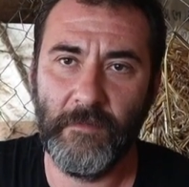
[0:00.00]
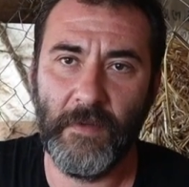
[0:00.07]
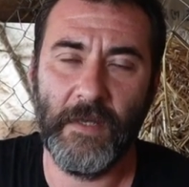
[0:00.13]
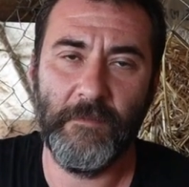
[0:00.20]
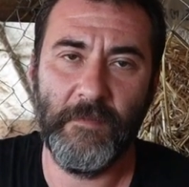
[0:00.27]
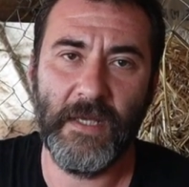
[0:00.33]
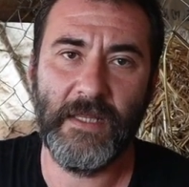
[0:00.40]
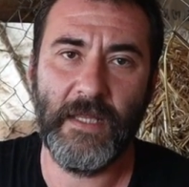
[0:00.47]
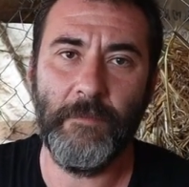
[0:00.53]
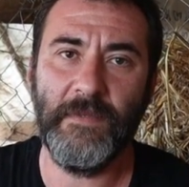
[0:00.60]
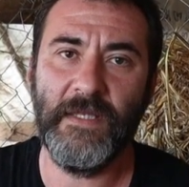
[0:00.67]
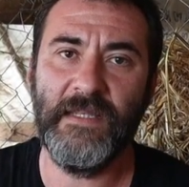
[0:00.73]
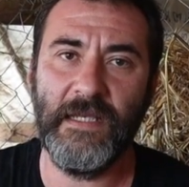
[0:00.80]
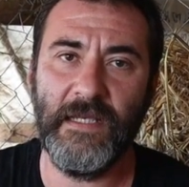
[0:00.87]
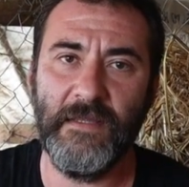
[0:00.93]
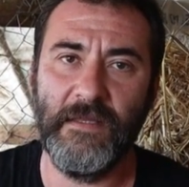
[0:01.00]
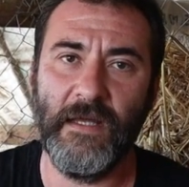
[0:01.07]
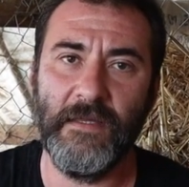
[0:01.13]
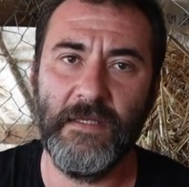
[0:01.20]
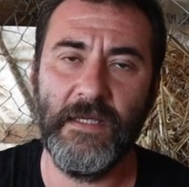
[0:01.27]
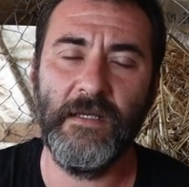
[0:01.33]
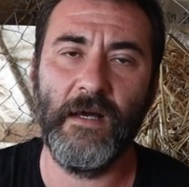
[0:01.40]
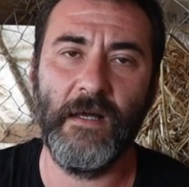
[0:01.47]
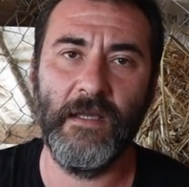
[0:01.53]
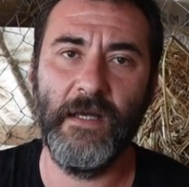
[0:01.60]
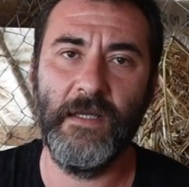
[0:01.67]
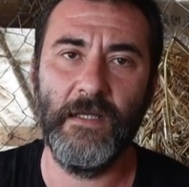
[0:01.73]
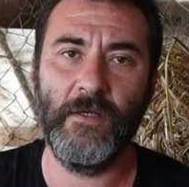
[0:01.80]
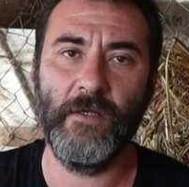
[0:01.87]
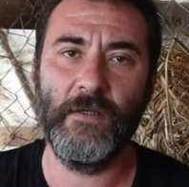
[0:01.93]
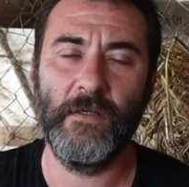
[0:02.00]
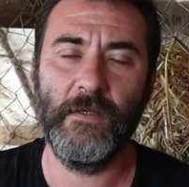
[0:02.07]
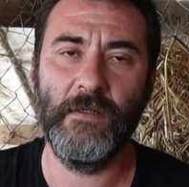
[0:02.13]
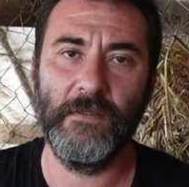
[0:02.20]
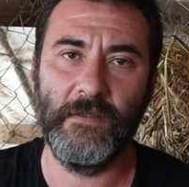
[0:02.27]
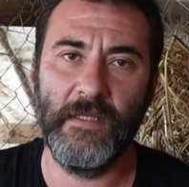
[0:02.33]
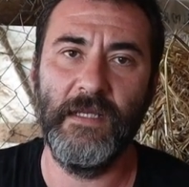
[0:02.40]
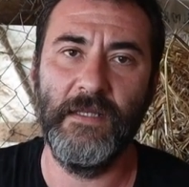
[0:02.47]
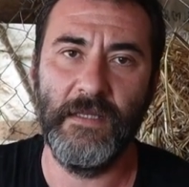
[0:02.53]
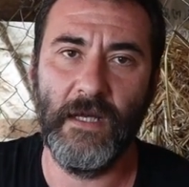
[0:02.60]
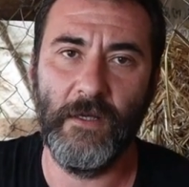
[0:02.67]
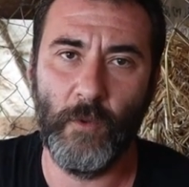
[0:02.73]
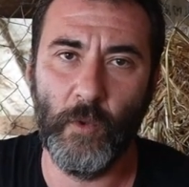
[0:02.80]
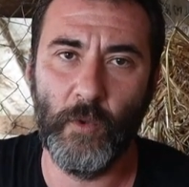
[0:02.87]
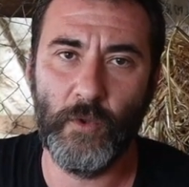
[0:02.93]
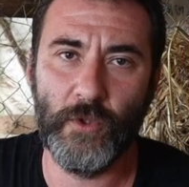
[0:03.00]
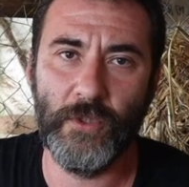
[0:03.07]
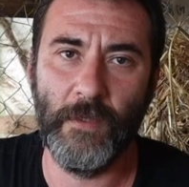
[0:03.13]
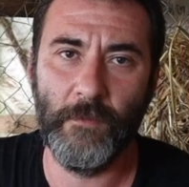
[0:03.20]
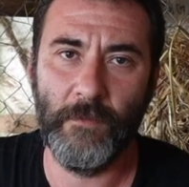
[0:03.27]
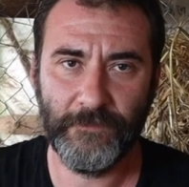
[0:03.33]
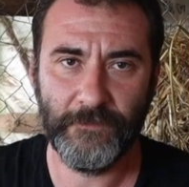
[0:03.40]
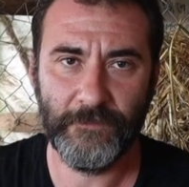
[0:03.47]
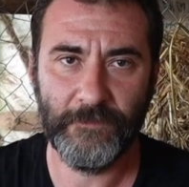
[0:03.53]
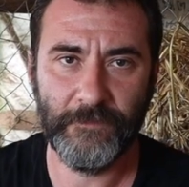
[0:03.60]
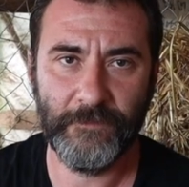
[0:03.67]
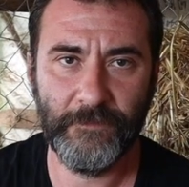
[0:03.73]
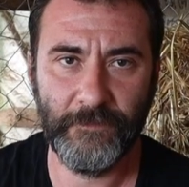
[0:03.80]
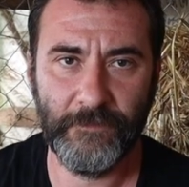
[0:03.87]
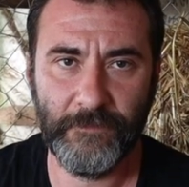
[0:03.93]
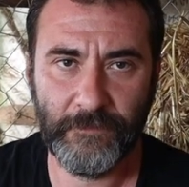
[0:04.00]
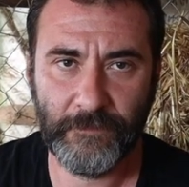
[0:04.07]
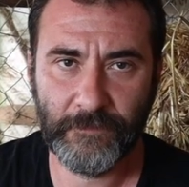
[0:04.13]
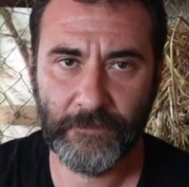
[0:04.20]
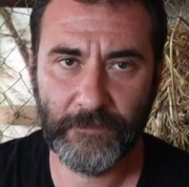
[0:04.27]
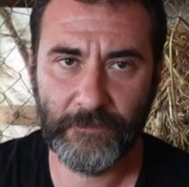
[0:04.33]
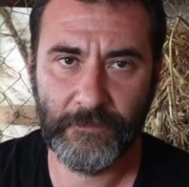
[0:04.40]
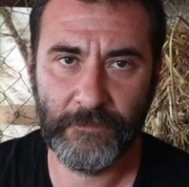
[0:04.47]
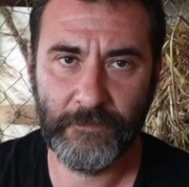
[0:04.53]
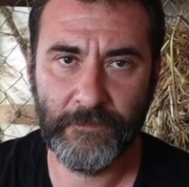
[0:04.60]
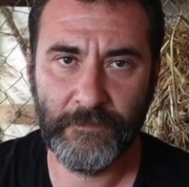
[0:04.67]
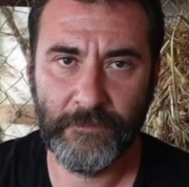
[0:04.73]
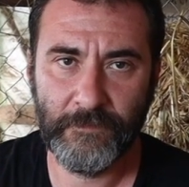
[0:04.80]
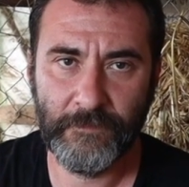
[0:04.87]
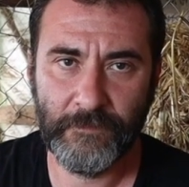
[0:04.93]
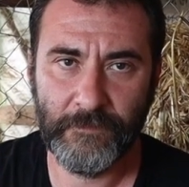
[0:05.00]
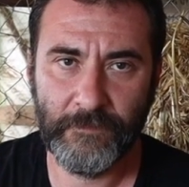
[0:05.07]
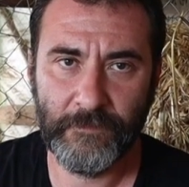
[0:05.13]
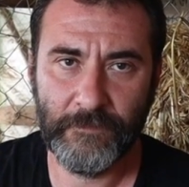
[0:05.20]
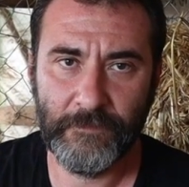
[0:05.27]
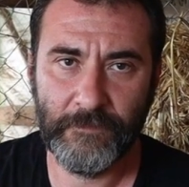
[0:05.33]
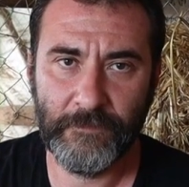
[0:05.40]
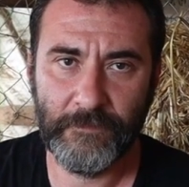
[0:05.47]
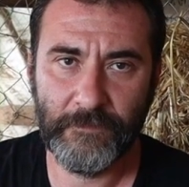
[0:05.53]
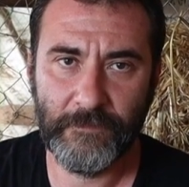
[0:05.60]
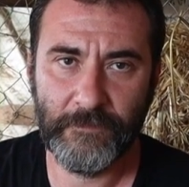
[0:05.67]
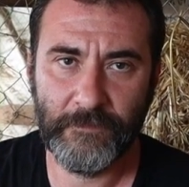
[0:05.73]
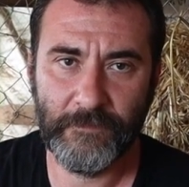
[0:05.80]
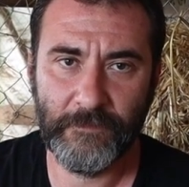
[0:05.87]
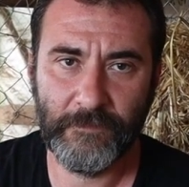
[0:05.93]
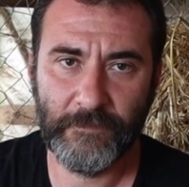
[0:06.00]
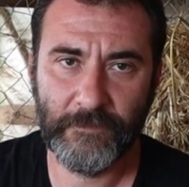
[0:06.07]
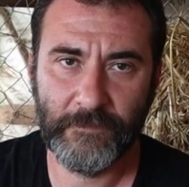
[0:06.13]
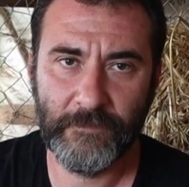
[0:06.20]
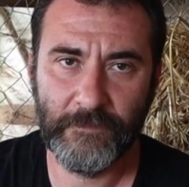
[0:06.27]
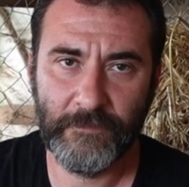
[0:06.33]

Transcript: Yani mektepli dilinden değil alaylı dilinden konuşacağım. O zaman bölümleri sabırsızlıkla bekliyoruz.